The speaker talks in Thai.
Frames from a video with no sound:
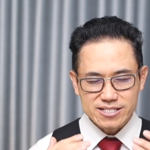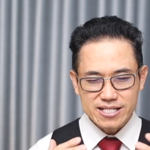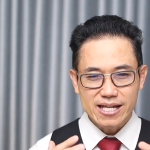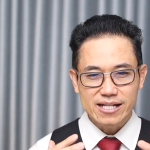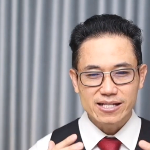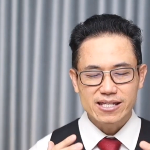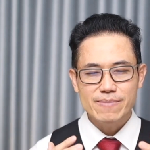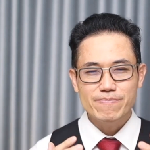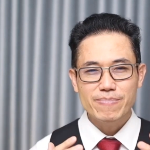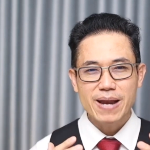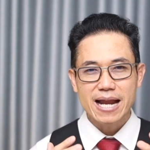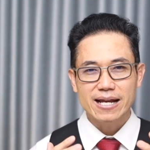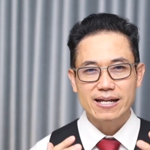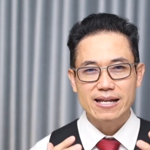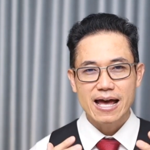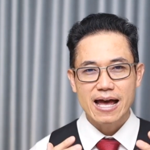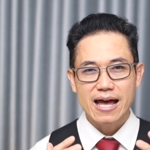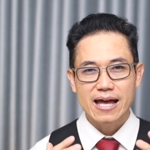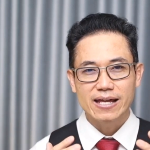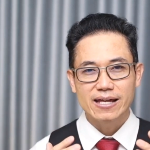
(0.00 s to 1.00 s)
สิ่งที่ผลัด
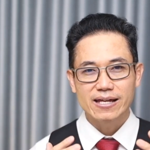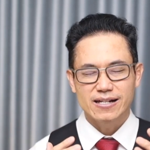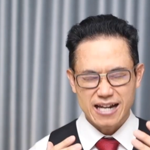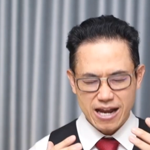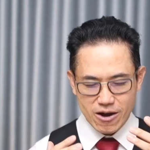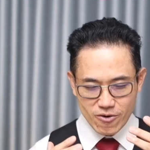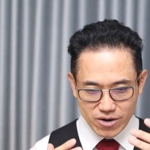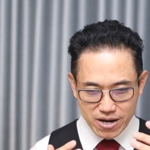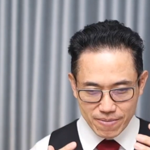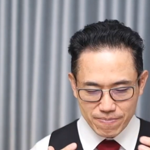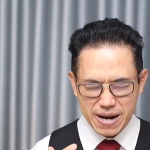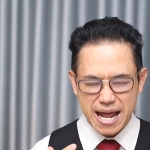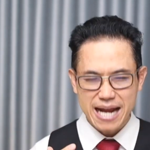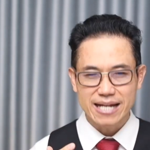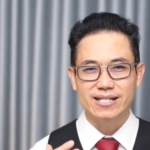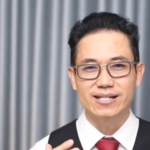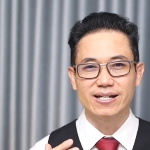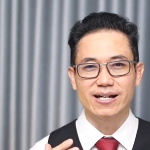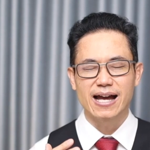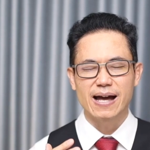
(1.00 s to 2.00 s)
ได้เราก็ผลัด
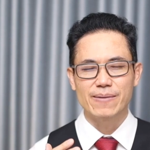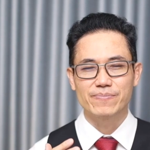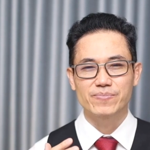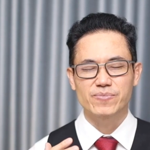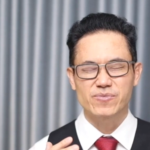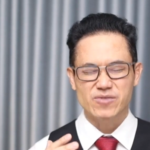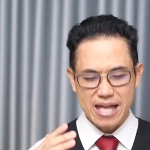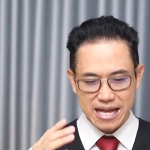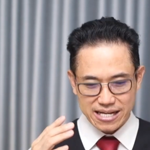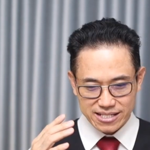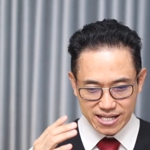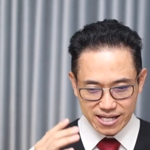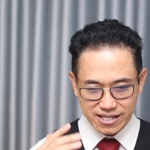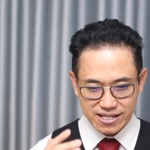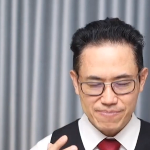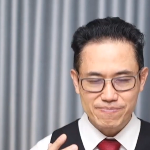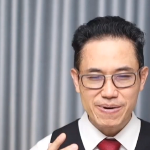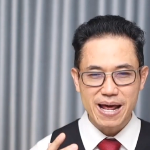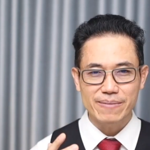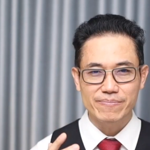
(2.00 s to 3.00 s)
เถอะครับแต่สิ่ง
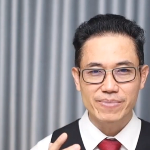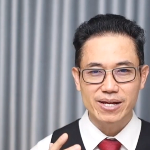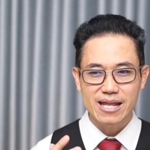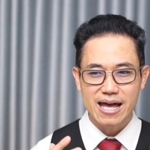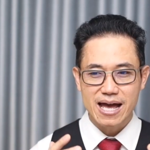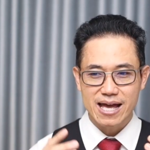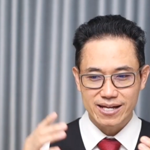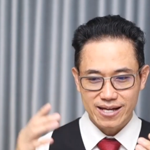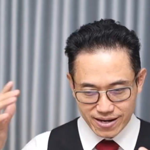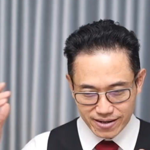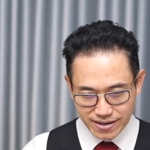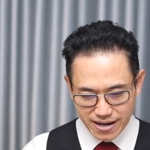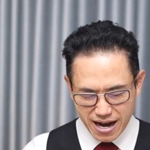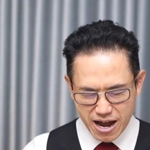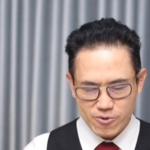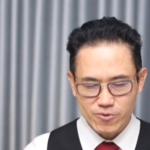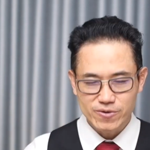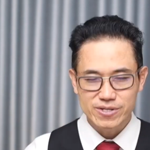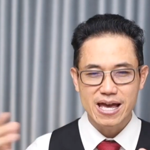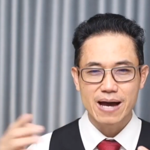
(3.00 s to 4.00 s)
ที่ผลัดไม่ได้เรา
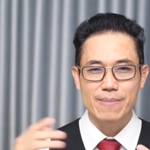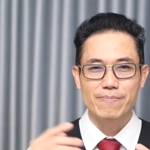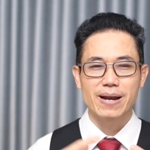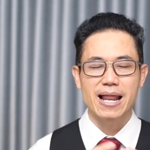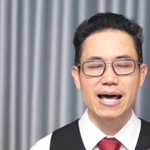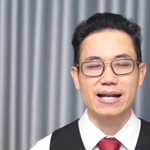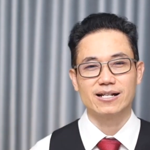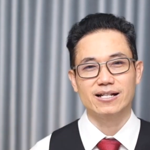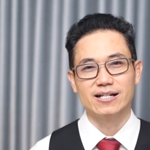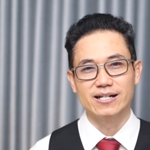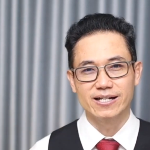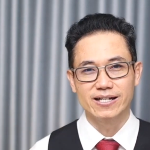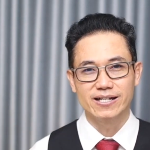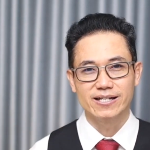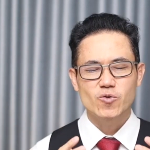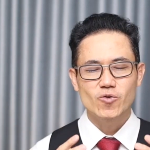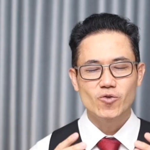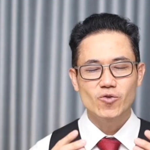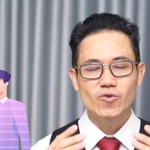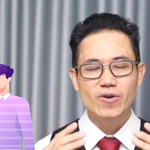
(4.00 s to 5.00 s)
อย่าผลัดเลย
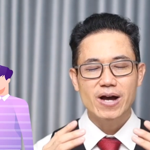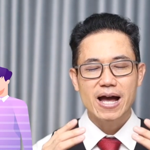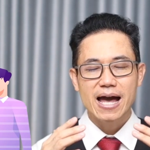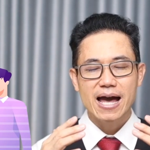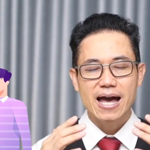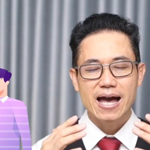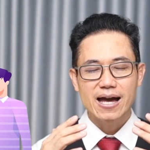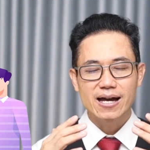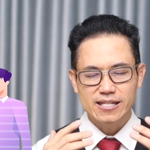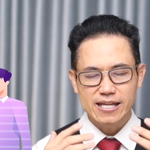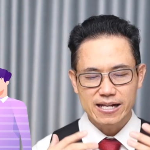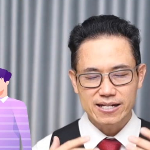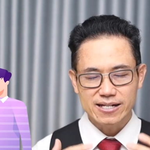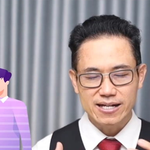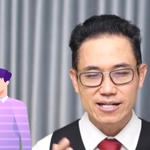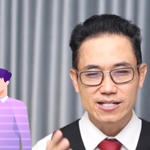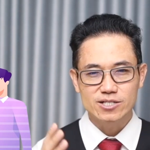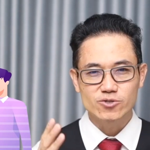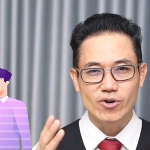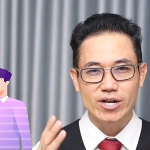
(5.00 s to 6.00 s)
คุณลูกค้าเจียด
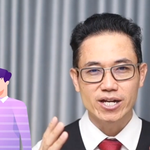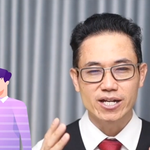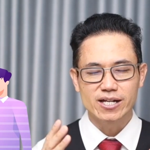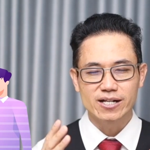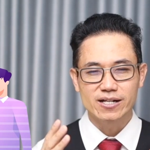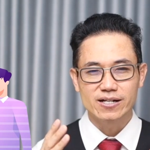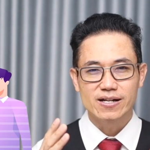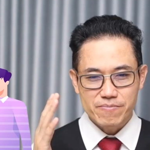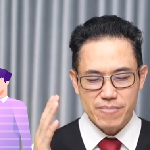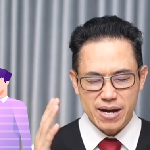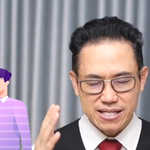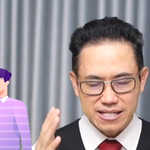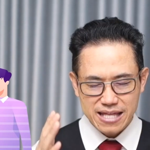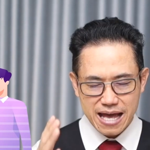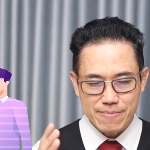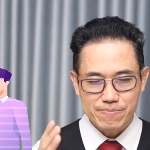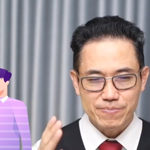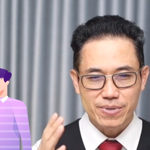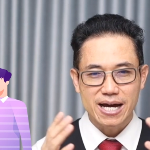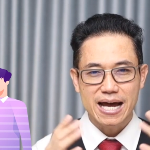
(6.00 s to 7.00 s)
เงินส่วนหนึ่ง มา
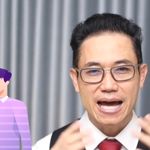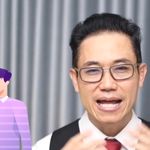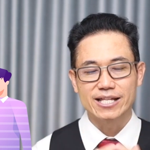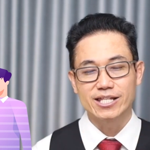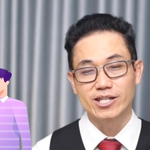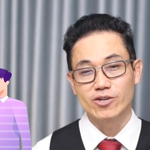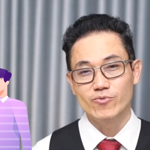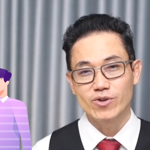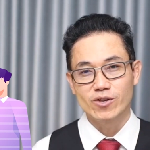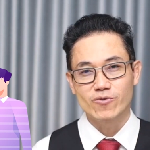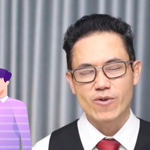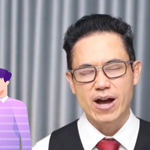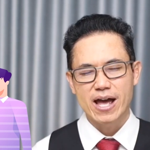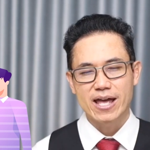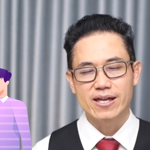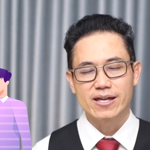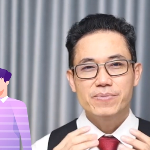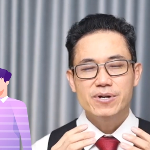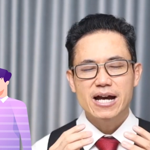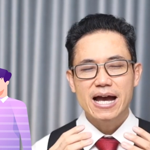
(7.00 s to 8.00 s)
ทำประกันชีวิตไว้
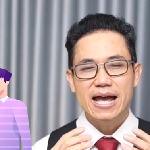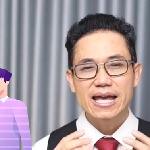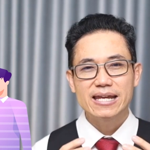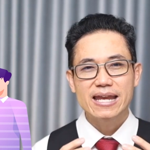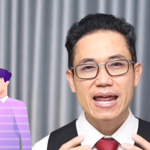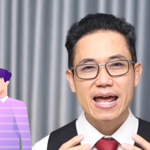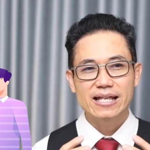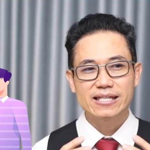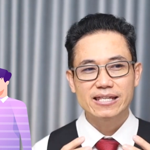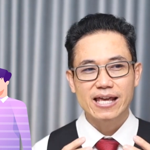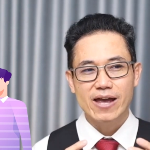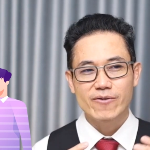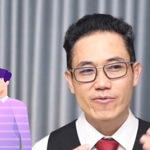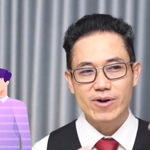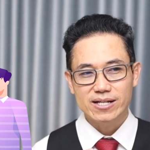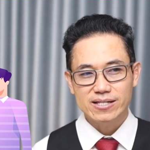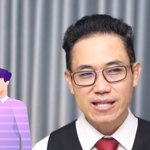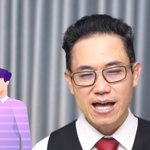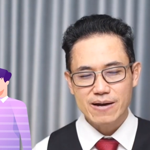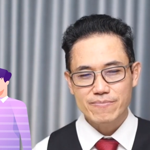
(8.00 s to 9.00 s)
เพื่อให้แน่ใจ
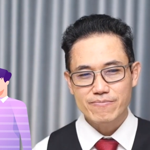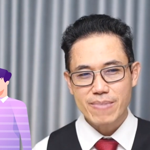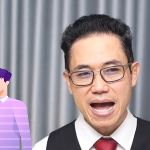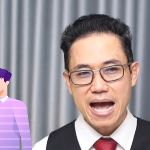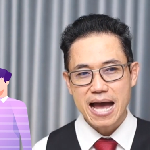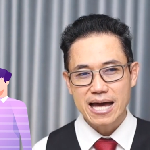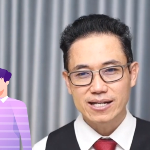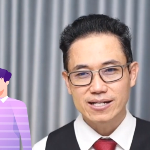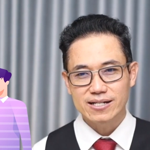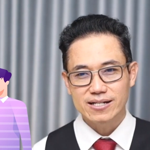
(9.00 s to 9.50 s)
ว่าทั้งบ้าน